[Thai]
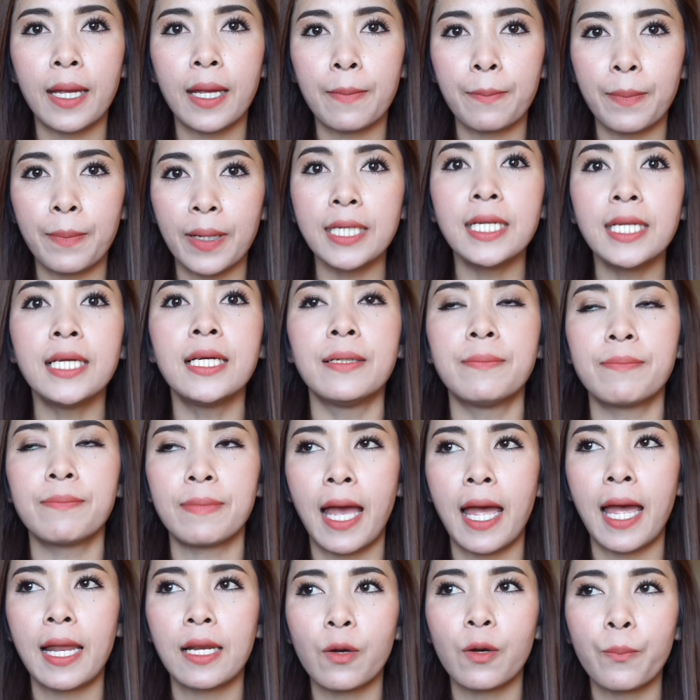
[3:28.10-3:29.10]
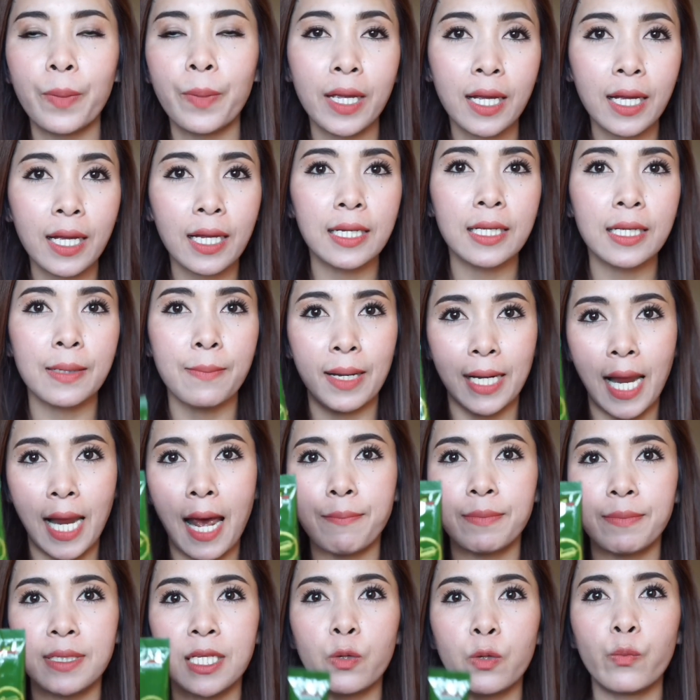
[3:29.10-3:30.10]
เป้เป้ดื่มไงแล้วเป้ก็เลยมา
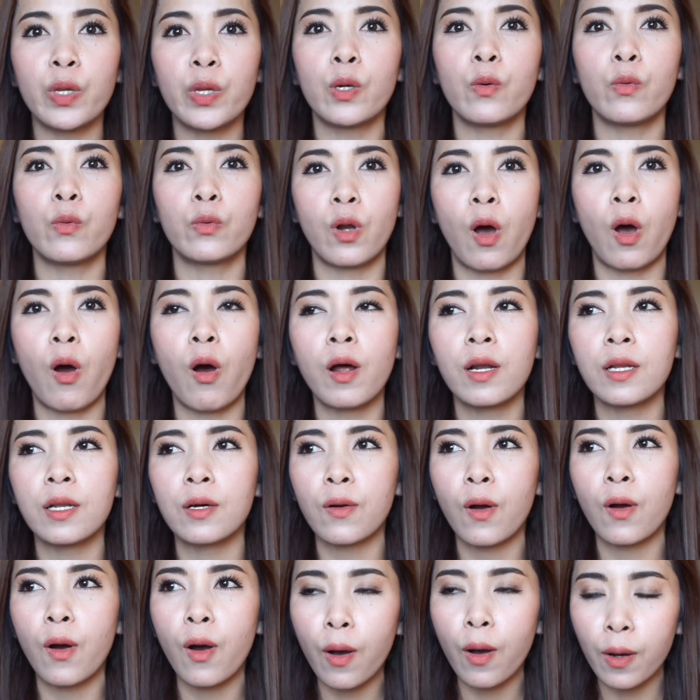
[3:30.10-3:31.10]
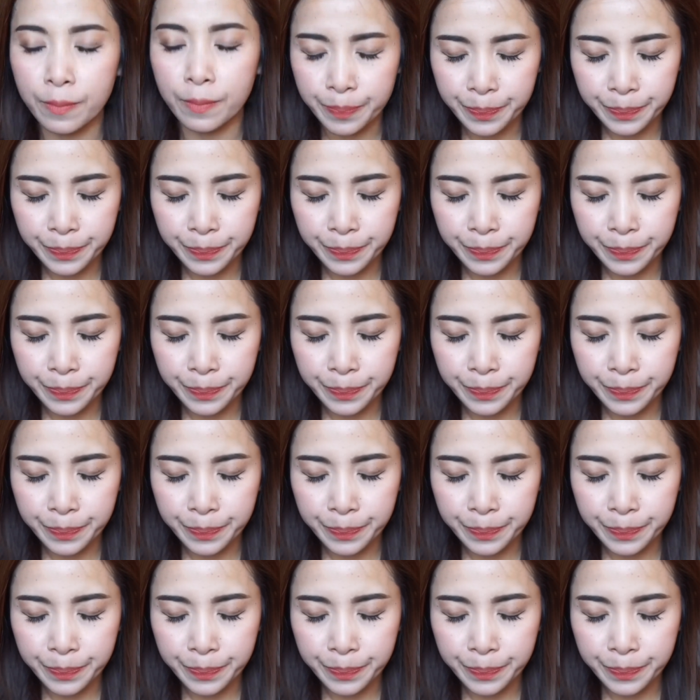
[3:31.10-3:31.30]
ทำรีวิวเนาะแล้วก็